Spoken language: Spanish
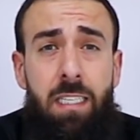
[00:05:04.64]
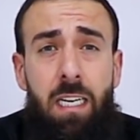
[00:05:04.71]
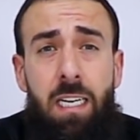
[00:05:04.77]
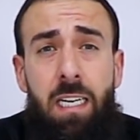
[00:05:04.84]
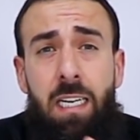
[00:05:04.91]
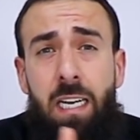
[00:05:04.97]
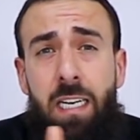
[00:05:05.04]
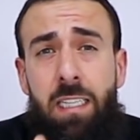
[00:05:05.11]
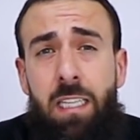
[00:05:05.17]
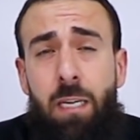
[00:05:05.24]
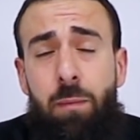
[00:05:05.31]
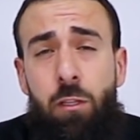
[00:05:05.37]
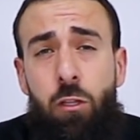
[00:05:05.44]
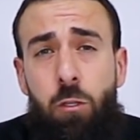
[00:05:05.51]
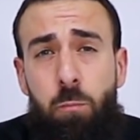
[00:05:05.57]
el
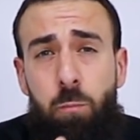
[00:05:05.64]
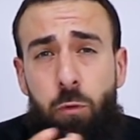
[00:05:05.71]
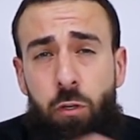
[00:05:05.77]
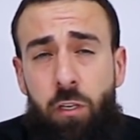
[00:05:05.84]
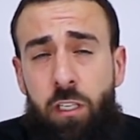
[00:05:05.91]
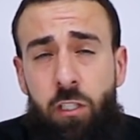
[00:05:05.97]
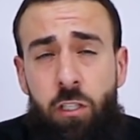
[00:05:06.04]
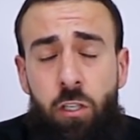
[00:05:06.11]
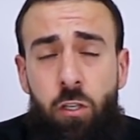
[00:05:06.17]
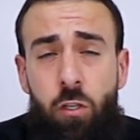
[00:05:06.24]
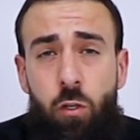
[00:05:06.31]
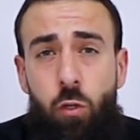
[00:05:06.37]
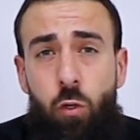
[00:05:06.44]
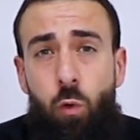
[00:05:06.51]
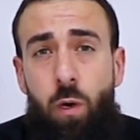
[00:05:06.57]
calentamiento en progresión
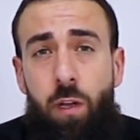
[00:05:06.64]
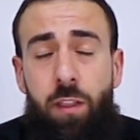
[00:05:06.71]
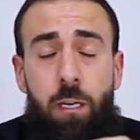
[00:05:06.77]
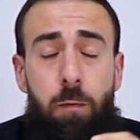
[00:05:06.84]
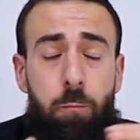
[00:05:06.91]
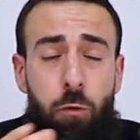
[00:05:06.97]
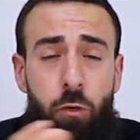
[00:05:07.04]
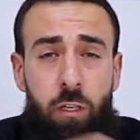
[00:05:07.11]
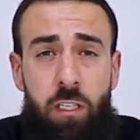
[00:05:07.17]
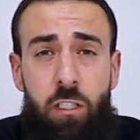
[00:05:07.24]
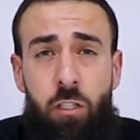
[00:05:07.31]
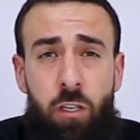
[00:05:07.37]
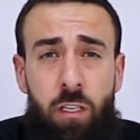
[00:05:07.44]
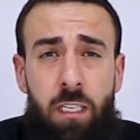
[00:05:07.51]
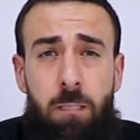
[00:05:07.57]
o hacer
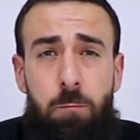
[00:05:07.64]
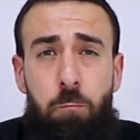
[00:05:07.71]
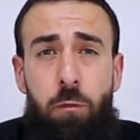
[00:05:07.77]
progresiones,